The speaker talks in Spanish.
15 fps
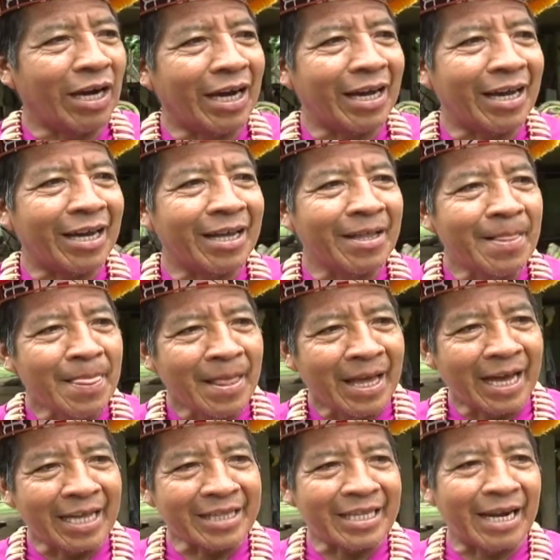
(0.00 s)
a,
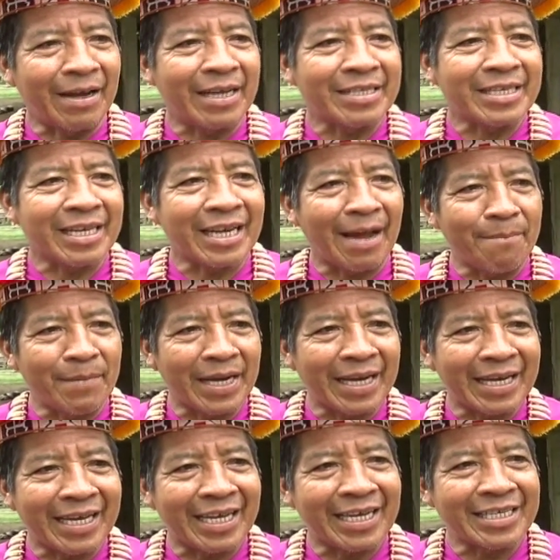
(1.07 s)
a hacer
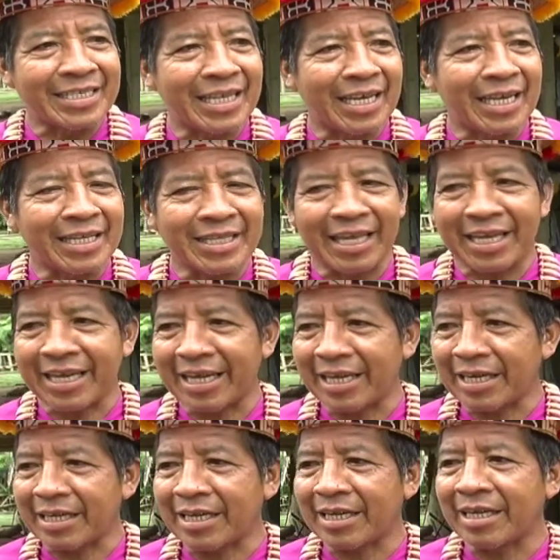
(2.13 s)
hamacas, a
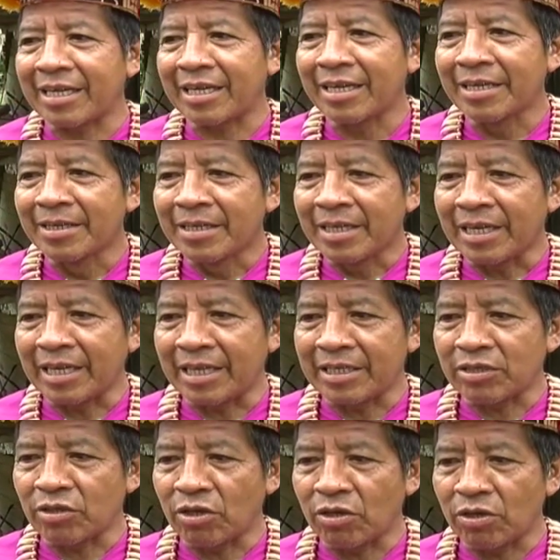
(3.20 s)
tejer eh,
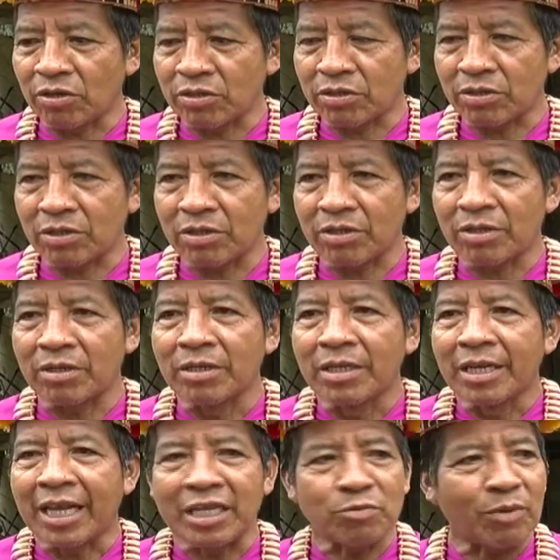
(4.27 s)
esos
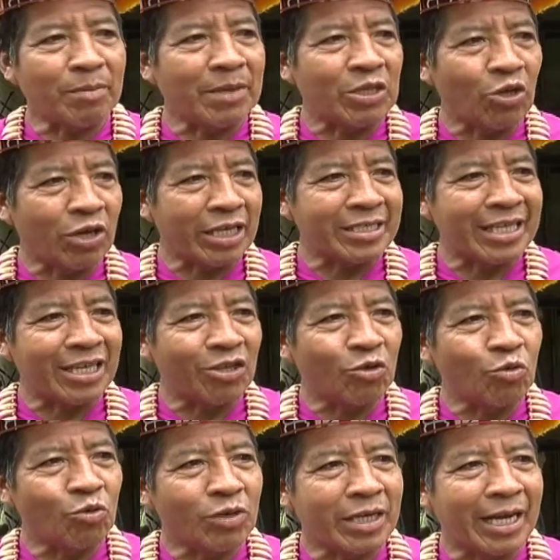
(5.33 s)
exprimidores de
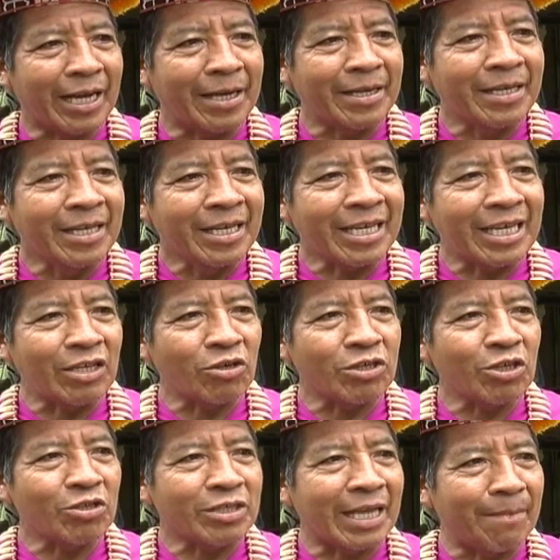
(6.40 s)
yuca y
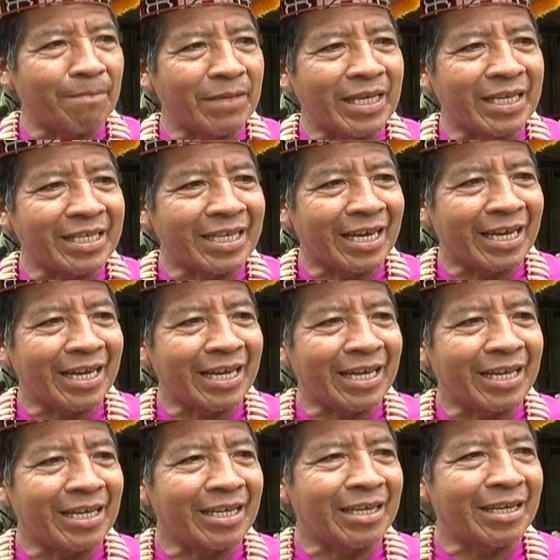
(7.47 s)
nos dio semilla,
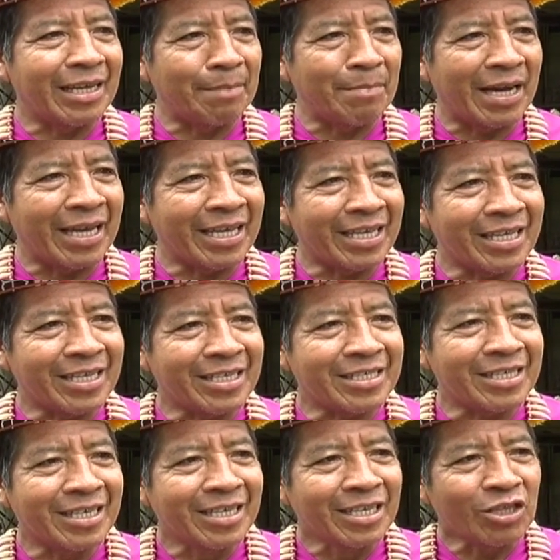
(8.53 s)
el,
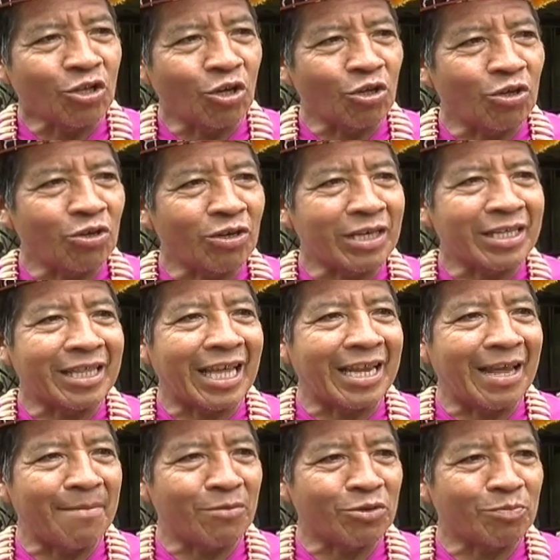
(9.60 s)
maíz, todo lo que
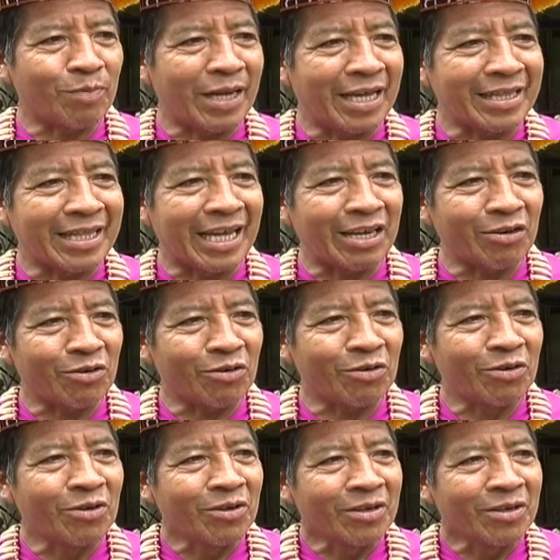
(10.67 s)
tenemos, plátano.